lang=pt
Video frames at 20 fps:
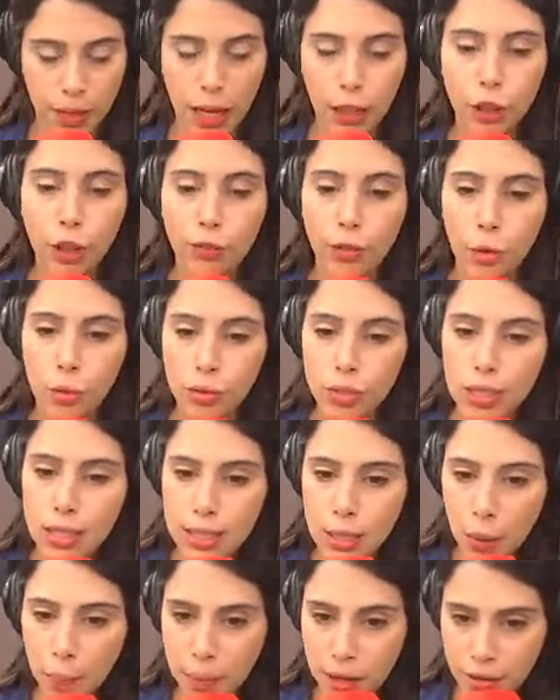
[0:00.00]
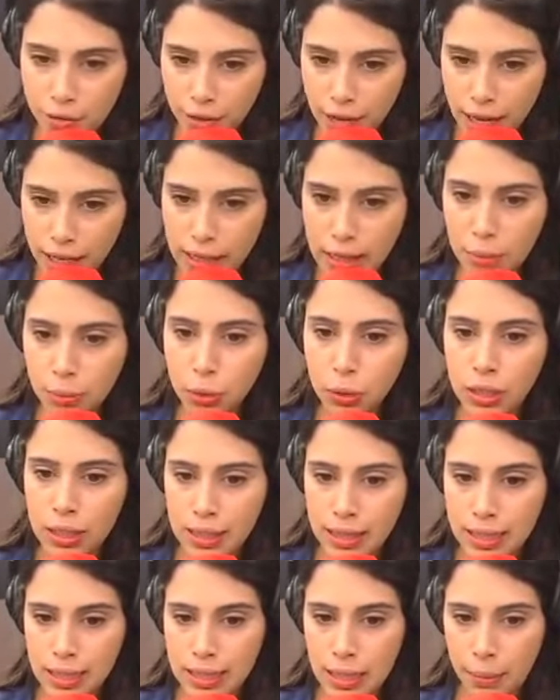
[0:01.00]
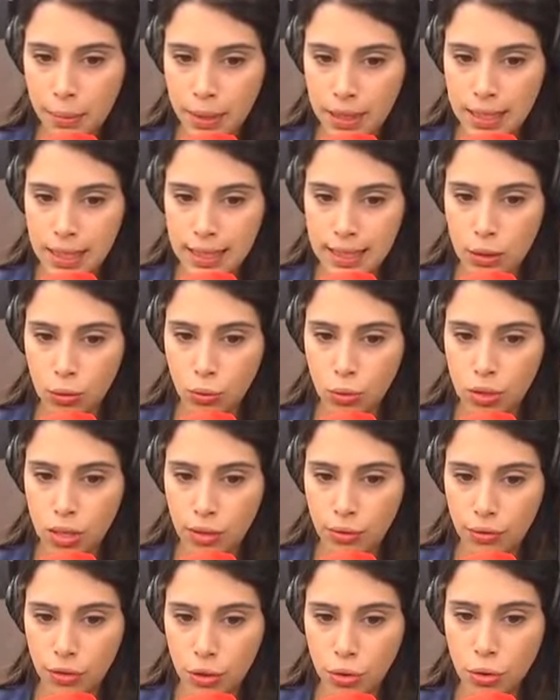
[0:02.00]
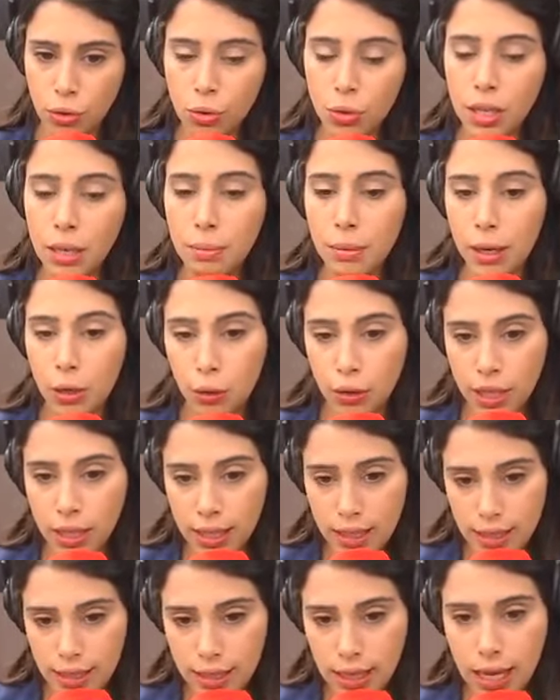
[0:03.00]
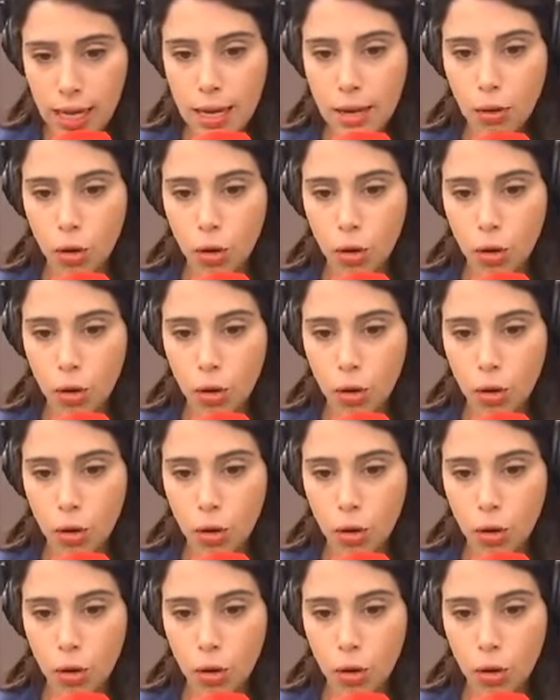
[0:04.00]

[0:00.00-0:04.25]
A nova concessão prevê ainda mudanças na prestação do serviço e melhorias,